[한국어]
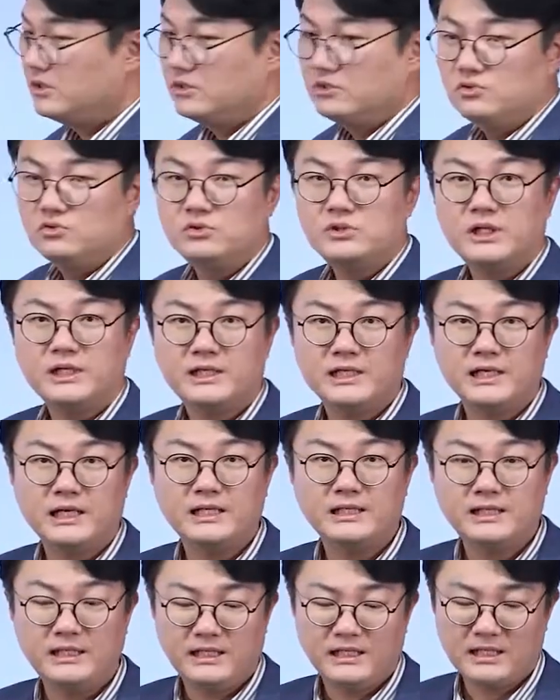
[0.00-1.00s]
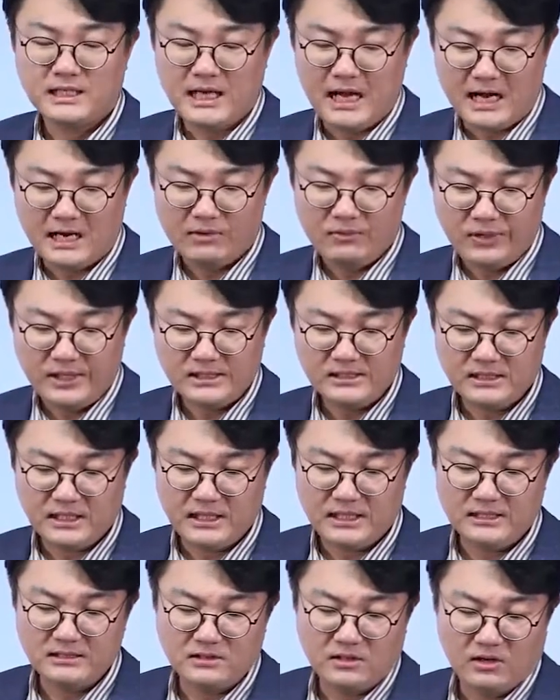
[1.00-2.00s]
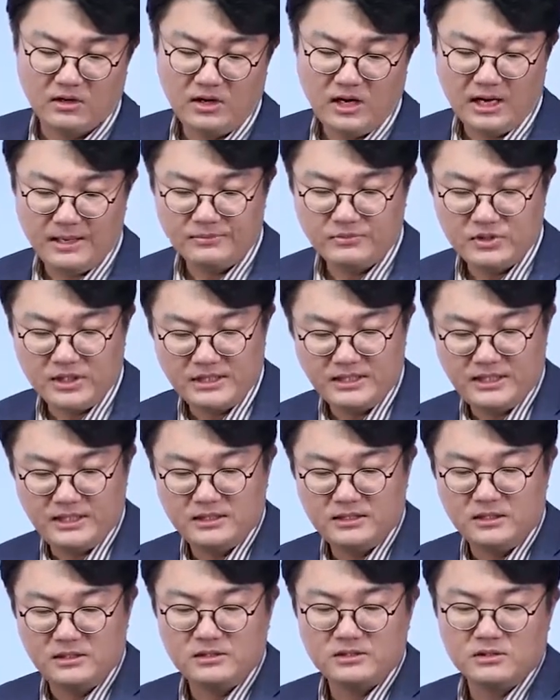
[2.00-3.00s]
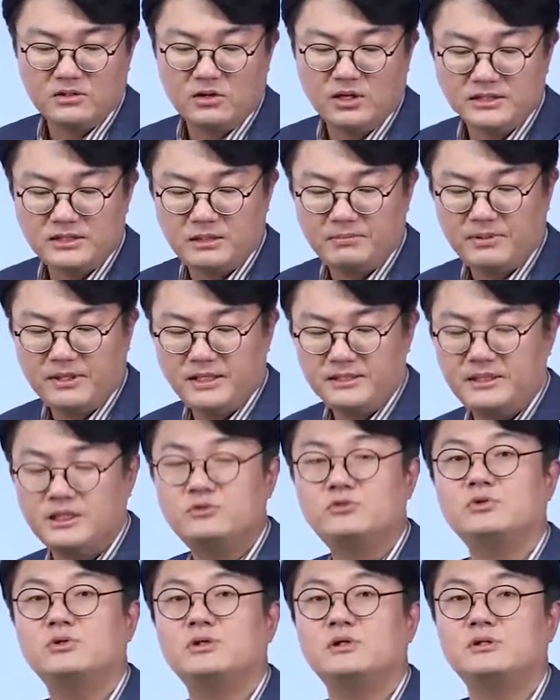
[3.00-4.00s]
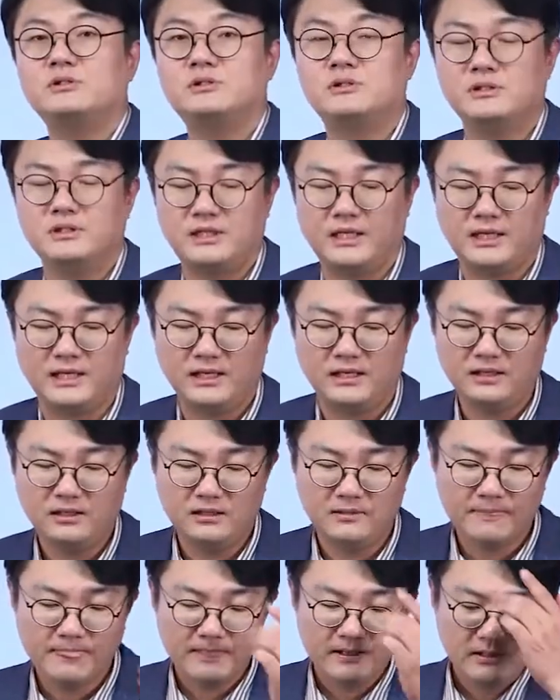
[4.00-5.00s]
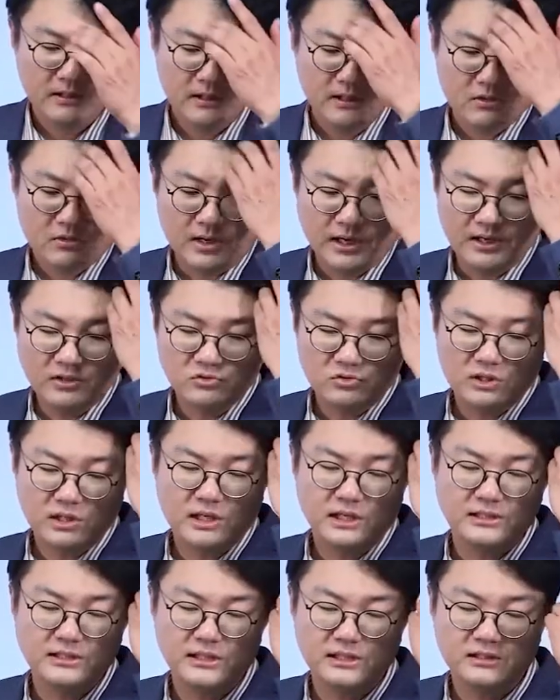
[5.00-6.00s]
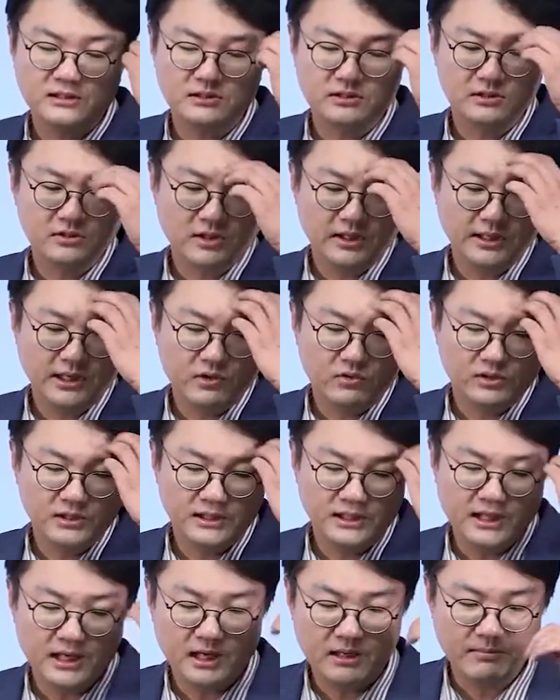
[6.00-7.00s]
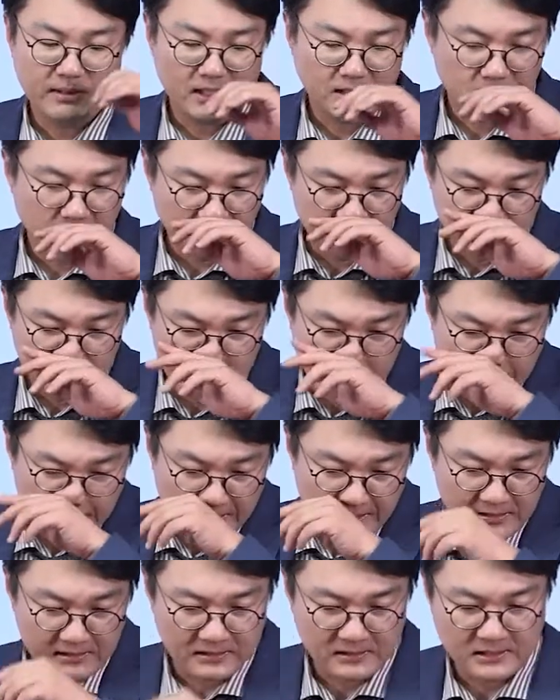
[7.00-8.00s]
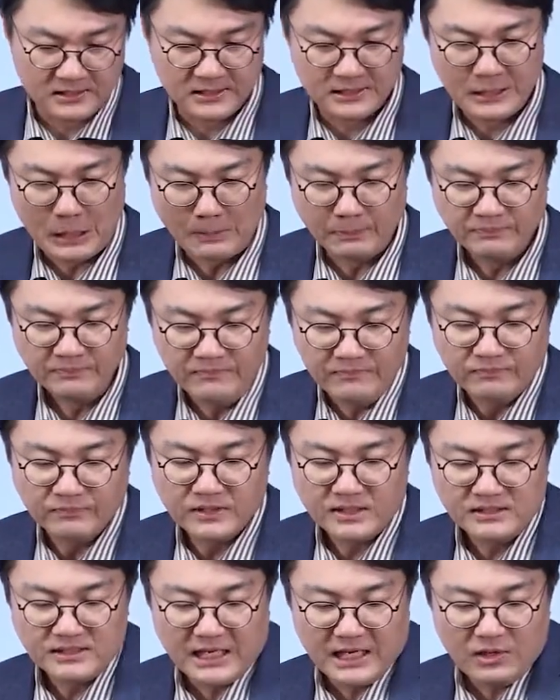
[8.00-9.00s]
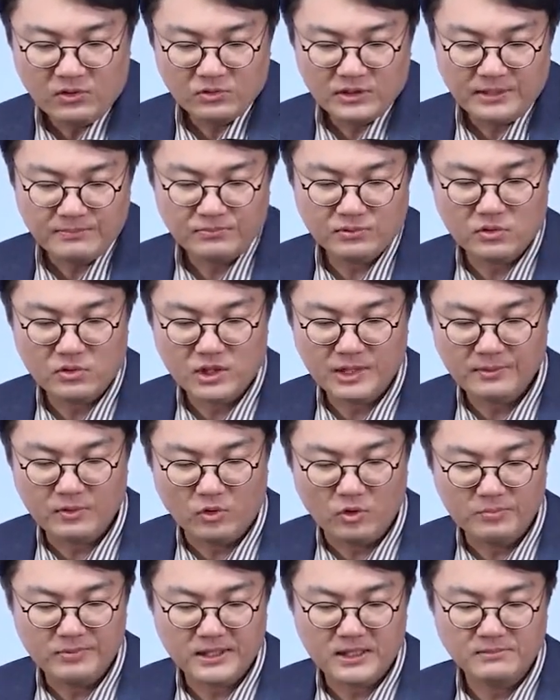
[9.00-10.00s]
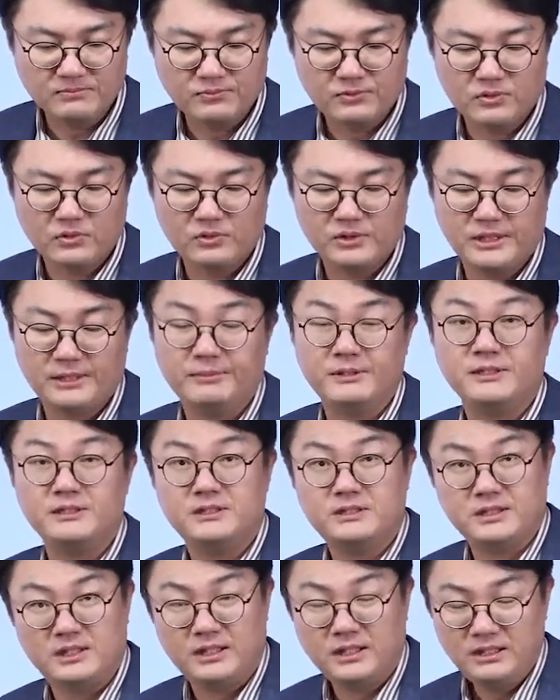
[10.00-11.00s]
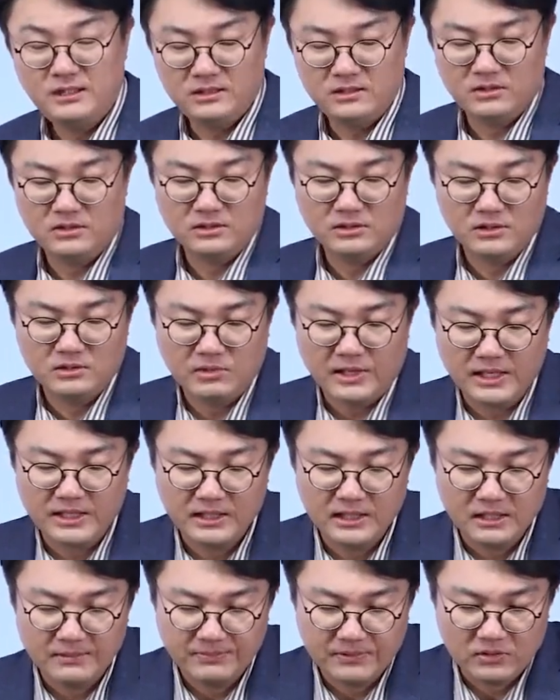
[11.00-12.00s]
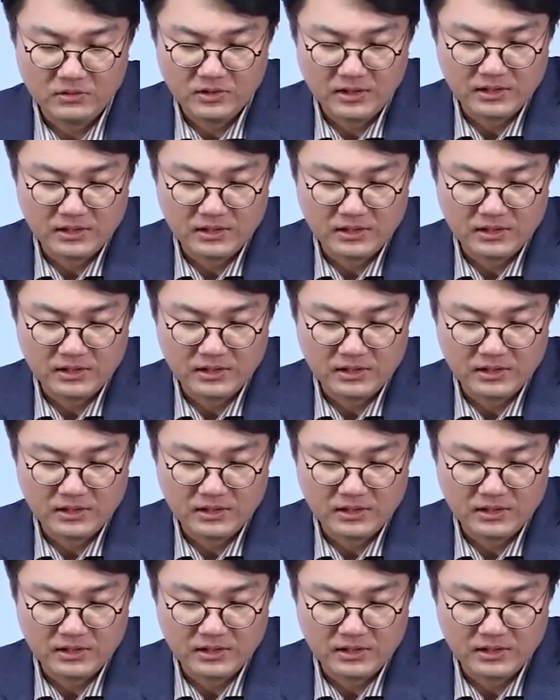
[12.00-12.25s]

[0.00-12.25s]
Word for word: 수사기관이 각 회사에서 압수한 디지털 증거가 재판에 제출되었을 때 과연 수사관들이 그 증거의 내용을 이해할 만한 전문성이 있는지 사용된 프로그램이 올바른 프로그램인지 이런 것들을 확인할 필요가